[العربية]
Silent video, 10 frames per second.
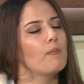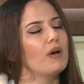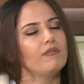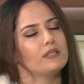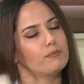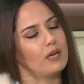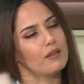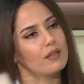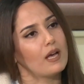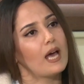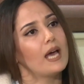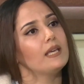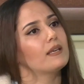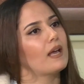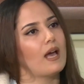ما في تبرثى
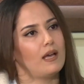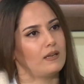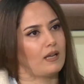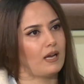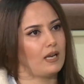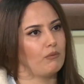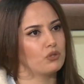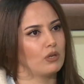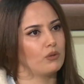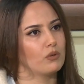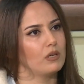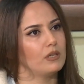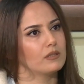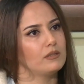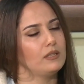اي كائن على وجه الكره
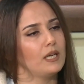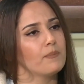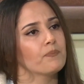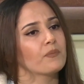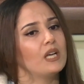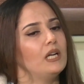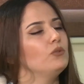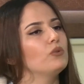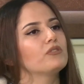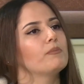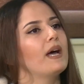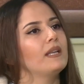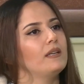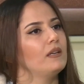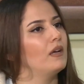الارضيه عنده
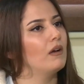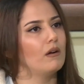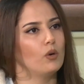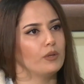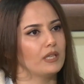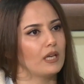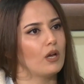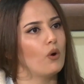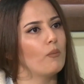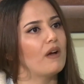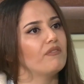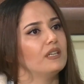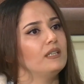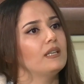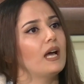الثمانيه قوية وما
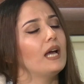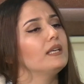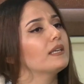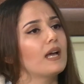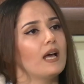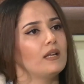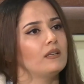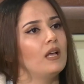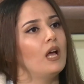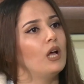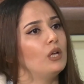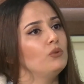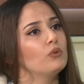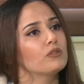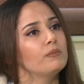في عندنا أي كائن
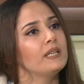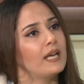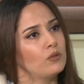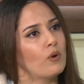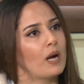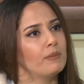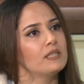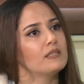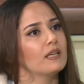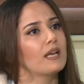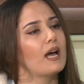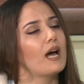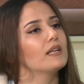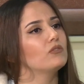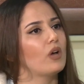عنده الثمان أنواع من
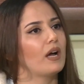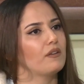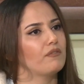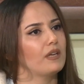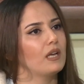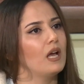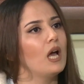الذكاءات ضعيفة